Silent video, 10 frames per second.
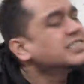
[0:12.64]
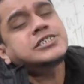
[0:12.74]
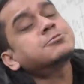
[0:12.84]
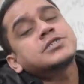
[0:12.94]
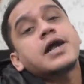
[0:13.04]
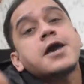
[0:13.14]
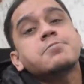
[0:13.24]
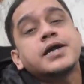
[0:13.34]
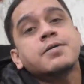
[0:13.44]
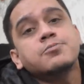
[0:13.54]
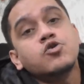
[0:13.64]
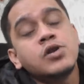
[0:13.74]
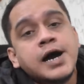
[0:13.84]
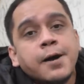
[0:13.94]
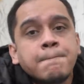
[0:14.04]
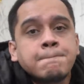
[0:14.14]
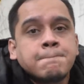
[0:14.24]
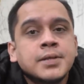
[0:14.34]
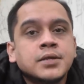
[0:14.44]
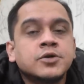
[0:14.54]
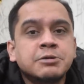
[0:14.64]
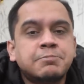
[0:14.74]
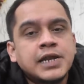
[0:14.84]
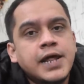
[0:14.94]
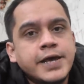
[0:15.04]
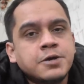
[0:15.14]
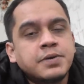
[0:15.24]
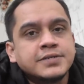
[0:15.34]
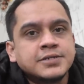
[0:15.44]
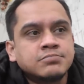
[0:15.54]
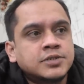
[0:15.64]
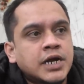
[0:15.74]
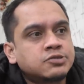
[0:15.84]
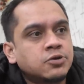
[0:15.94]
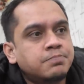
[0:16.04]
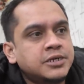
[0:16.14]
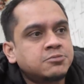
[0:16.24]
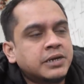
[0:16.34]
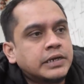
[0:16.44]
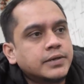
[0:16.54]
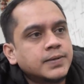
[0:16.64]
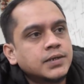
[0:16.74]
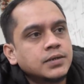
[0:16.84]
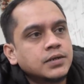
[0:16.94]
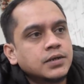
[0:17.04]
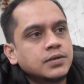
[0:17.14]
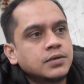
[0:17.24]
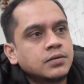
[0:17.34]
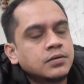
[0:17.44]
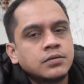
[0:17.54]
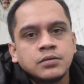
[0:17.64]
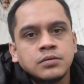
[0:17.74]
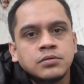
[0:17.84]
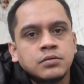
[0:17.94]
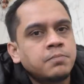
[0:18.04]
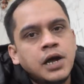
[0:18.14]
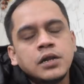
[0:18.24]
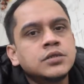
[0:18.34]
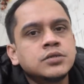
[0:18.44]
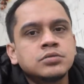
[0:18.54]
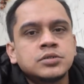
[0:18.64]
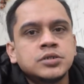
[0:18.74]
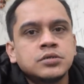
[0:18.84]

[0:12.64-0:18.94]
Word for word: सब्सक्राइब करना मत भूलना क्योंकि पिछले एक महीने से हम 420 पे ही हैं प्यार नहीं करते तुम मुझसे